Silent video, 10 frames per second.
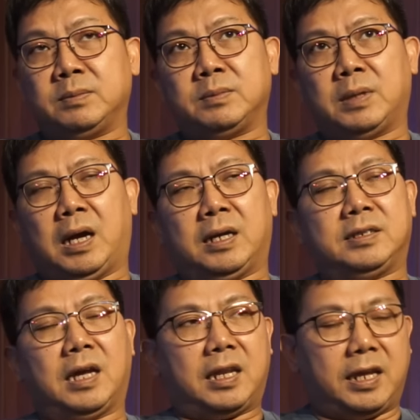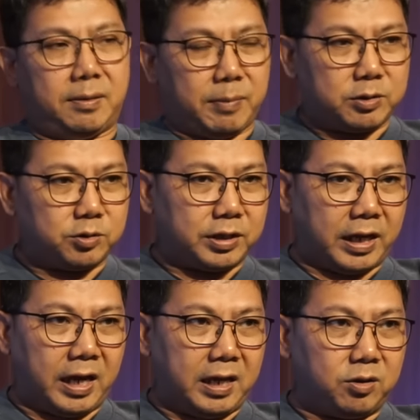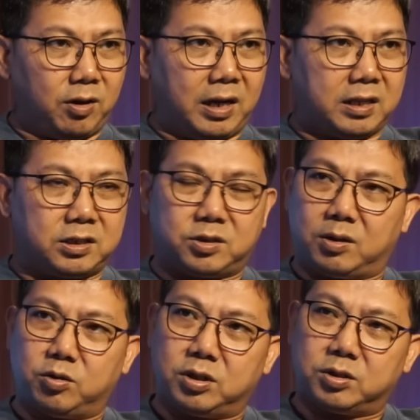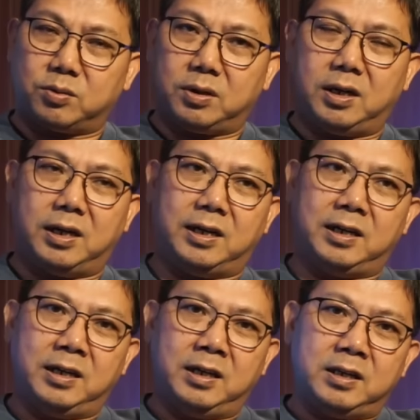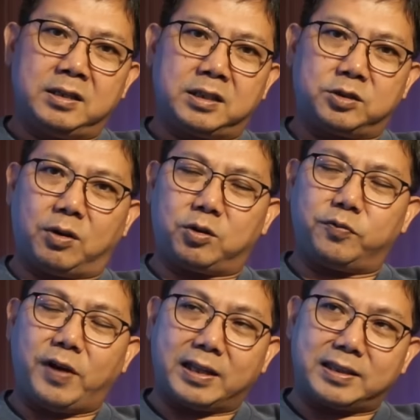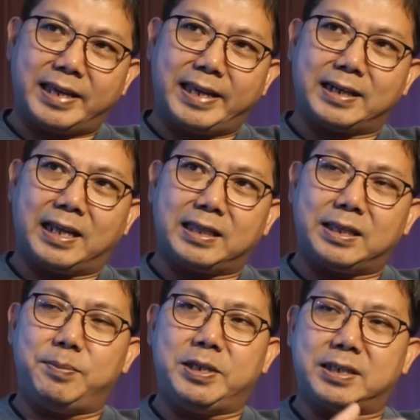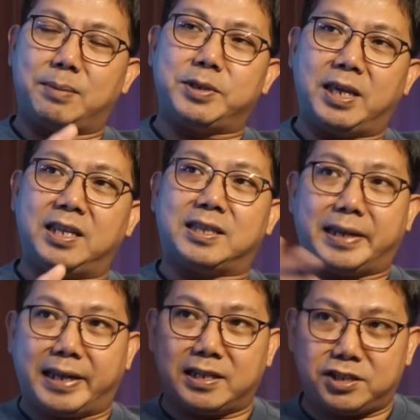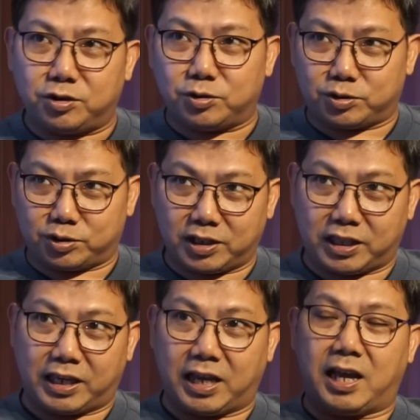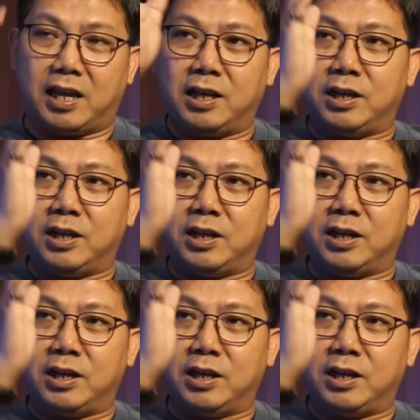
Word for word: Nah, jadi hmm. maksud saya itu adalah sesuatu sesu, uh, sesuatu fakta yang nanti bisa menjadi tendensius ketika hmm.